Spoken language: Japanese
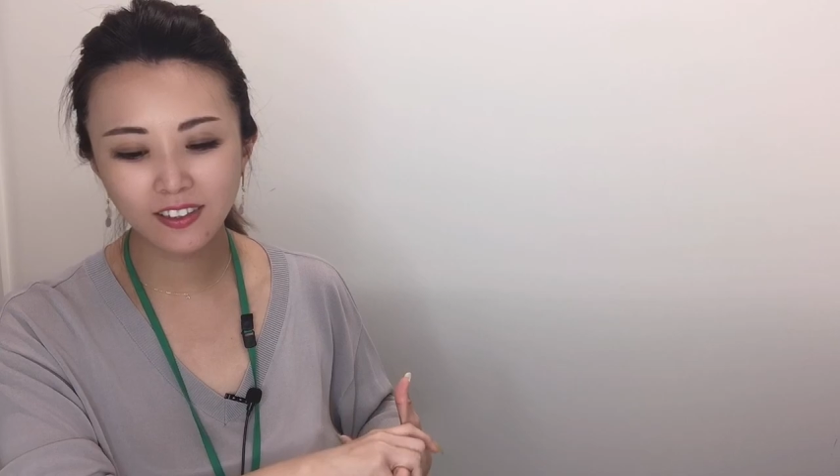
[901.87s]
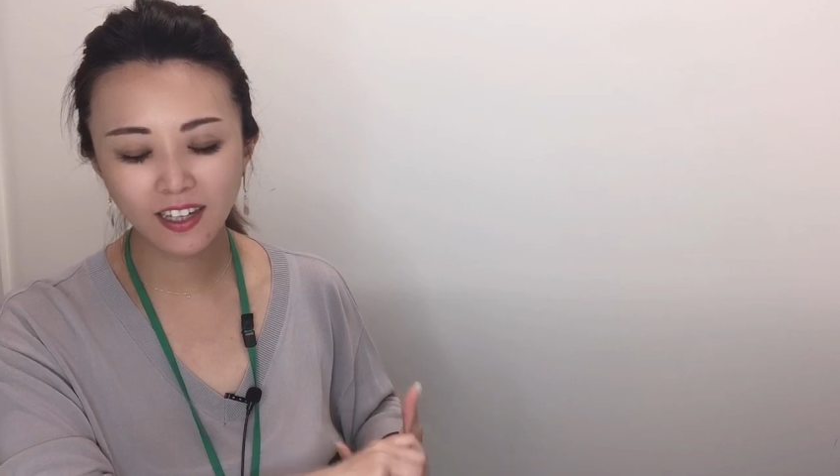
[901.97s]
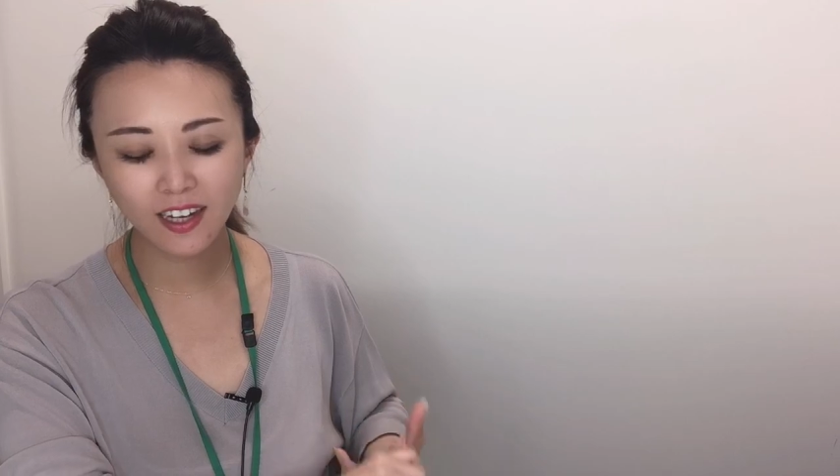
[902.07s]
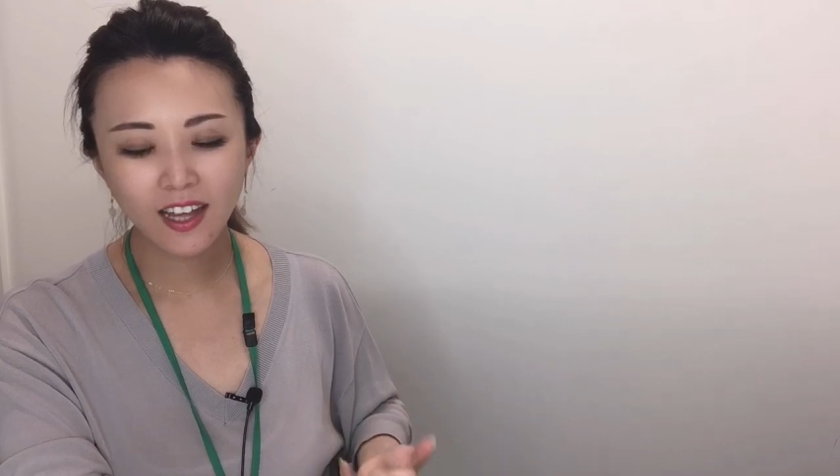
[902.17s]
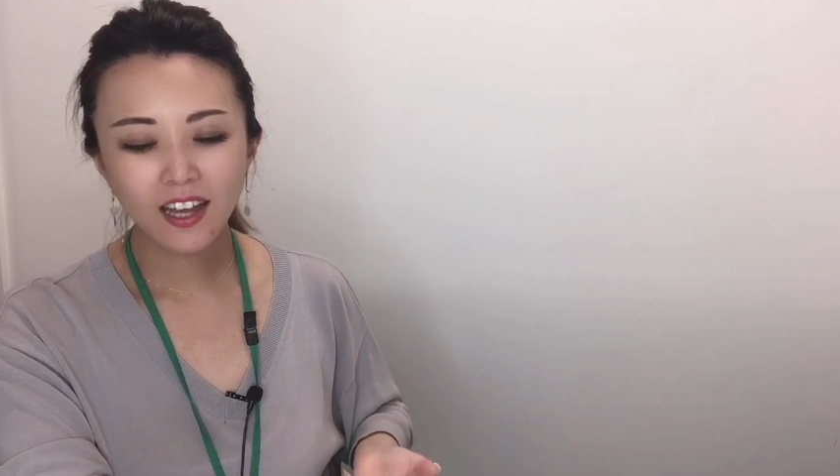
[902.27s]

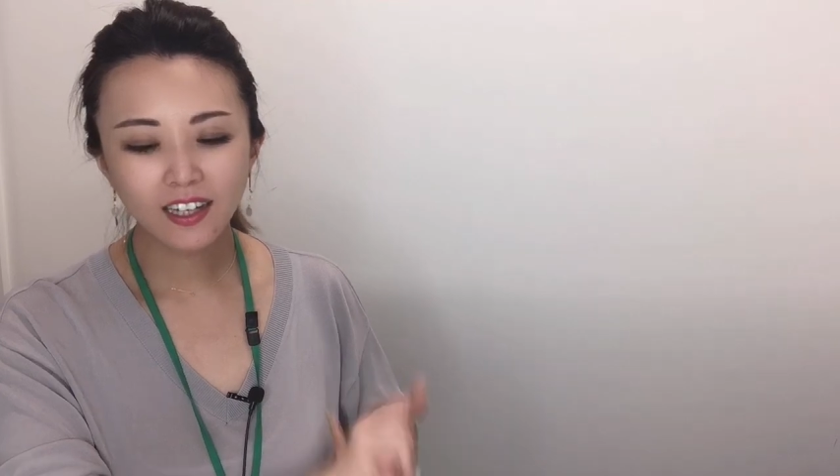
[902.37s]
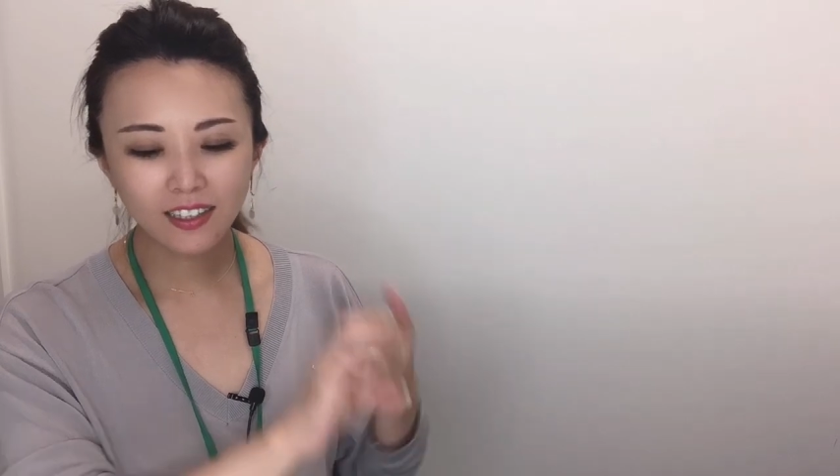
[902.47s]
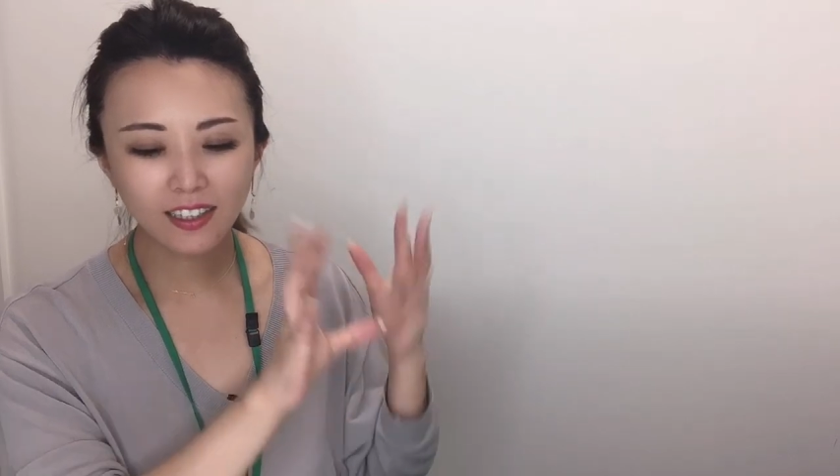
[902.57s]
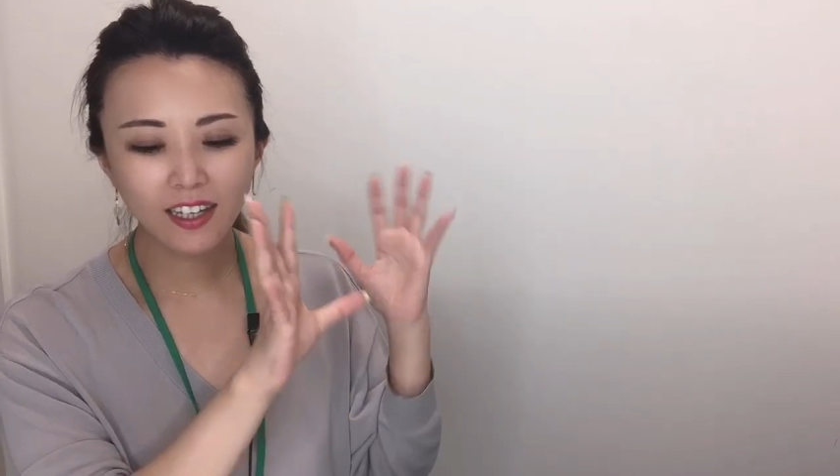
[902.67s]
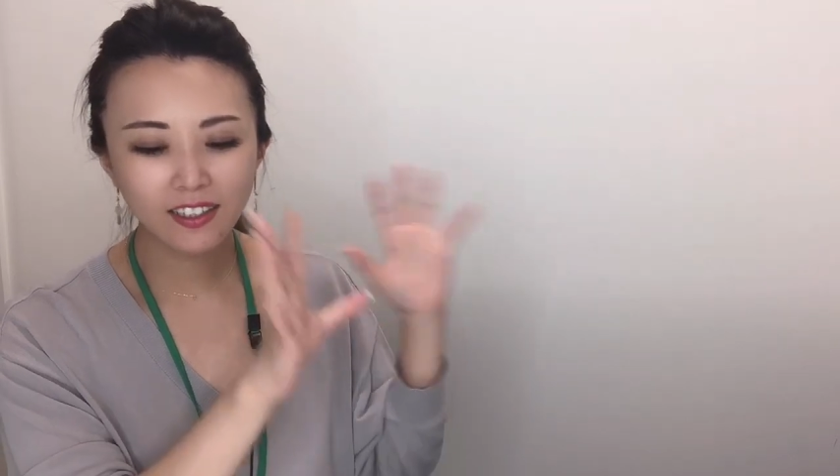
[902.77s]
た
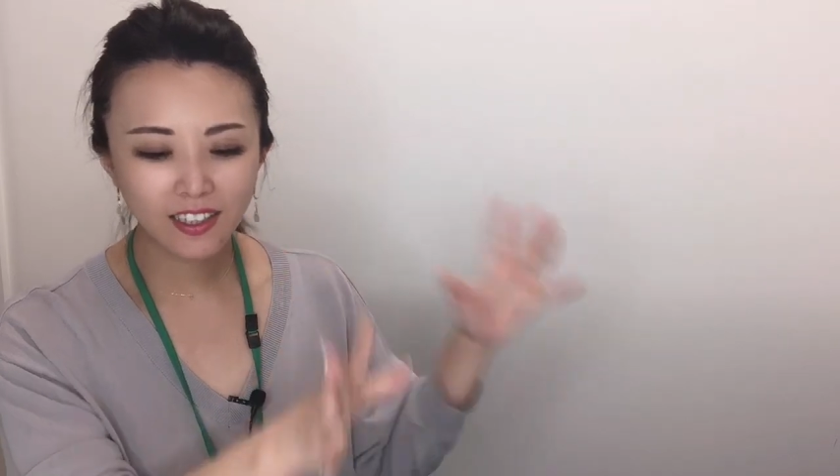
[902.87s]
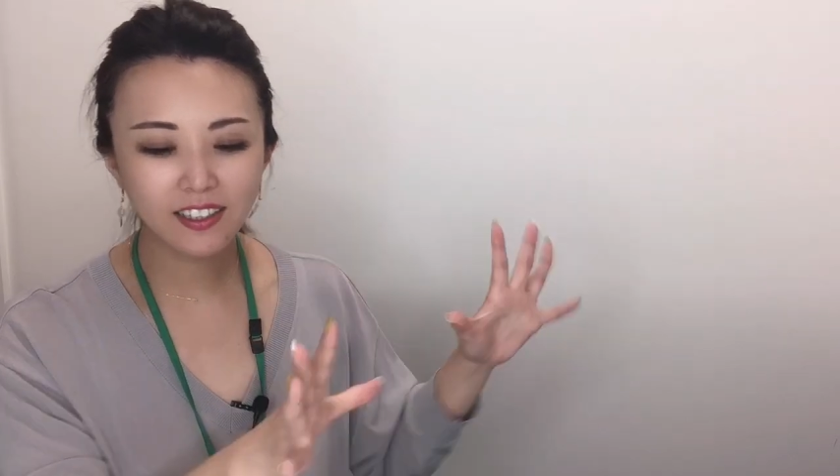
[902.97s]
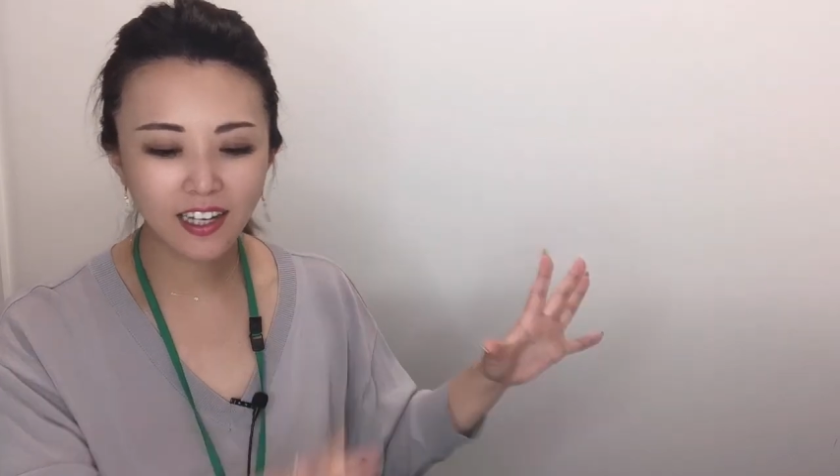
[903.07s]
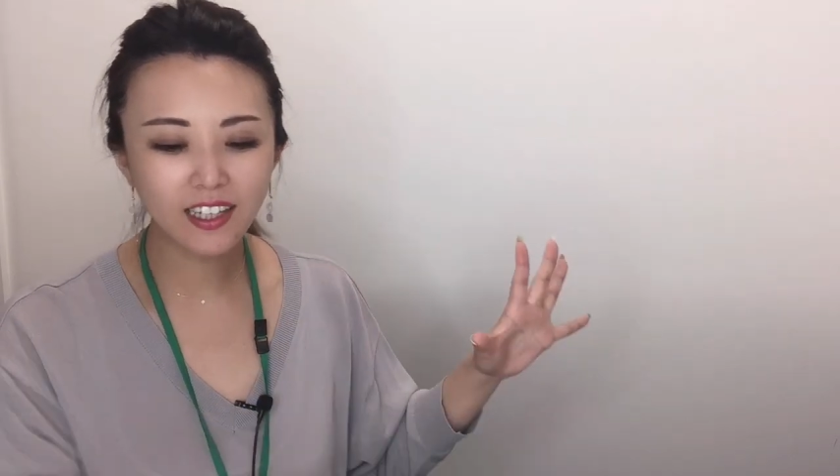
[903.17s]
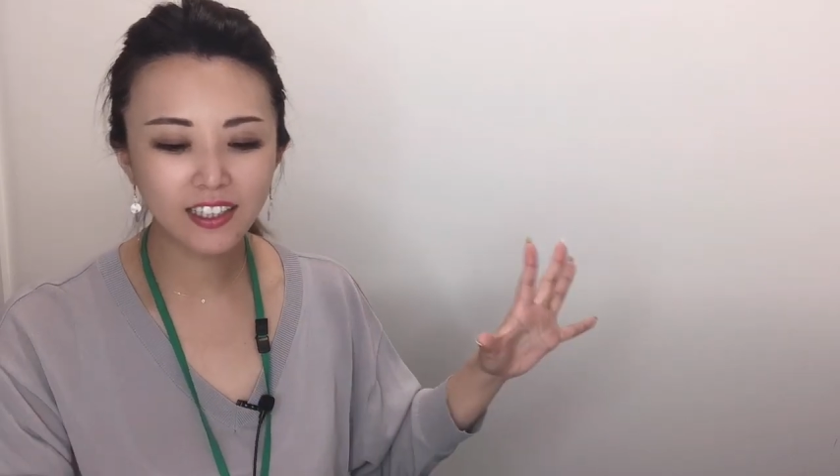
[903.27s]
方に
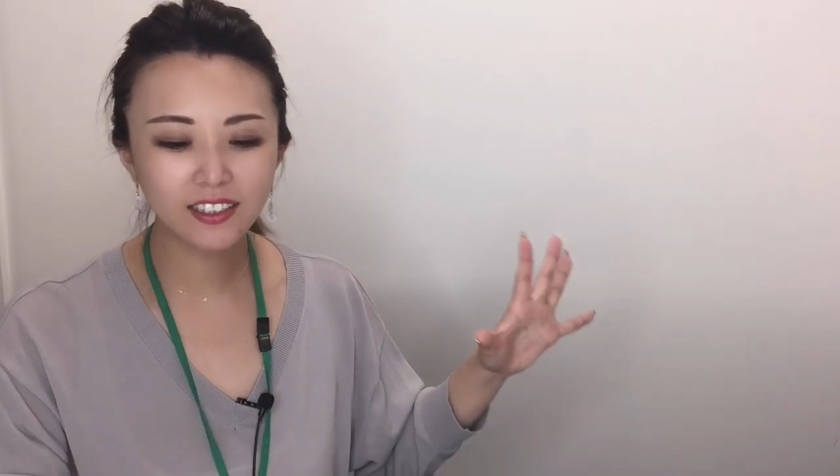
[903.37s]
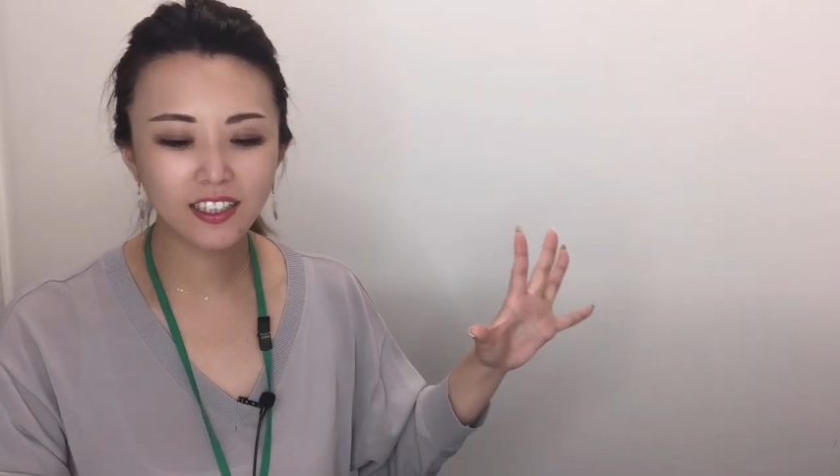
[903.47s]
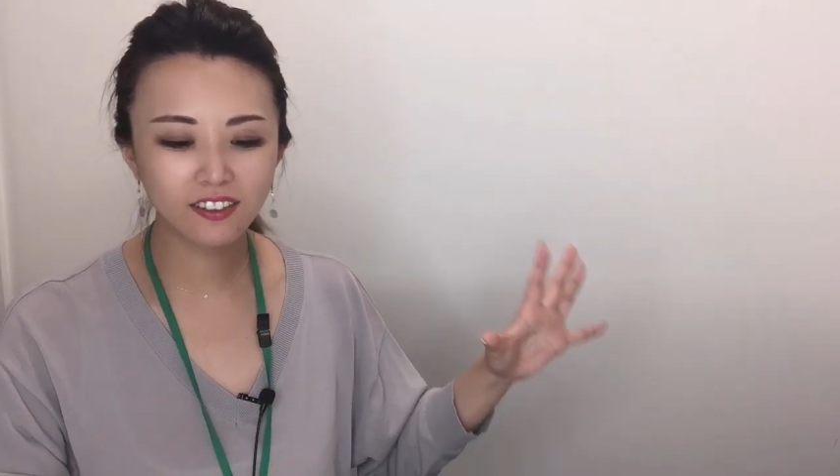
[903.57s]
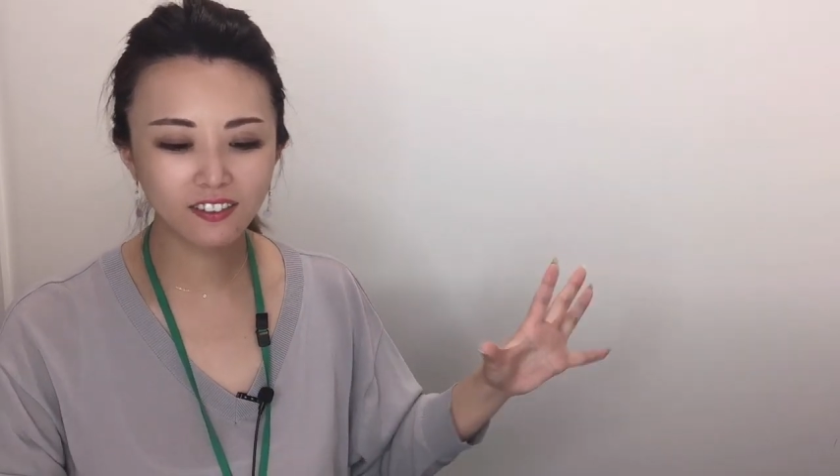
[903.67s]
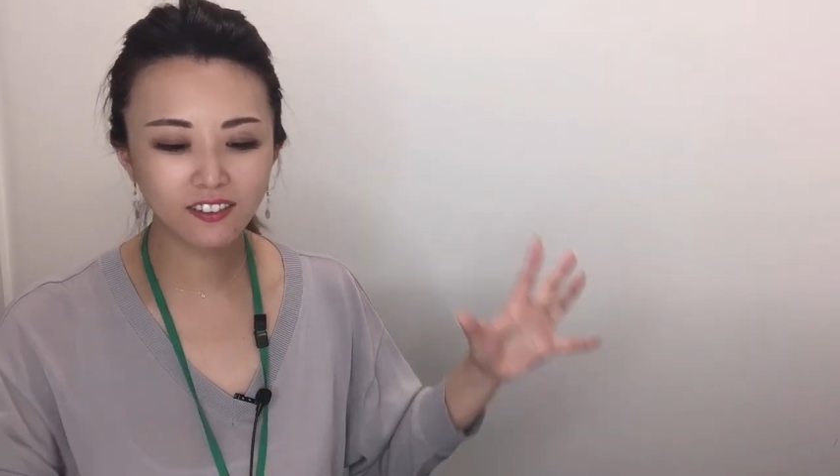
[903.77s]
対して
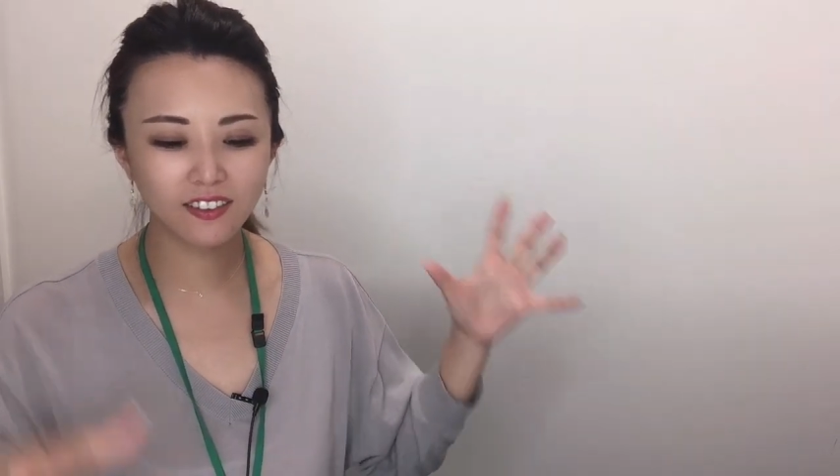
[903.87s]
の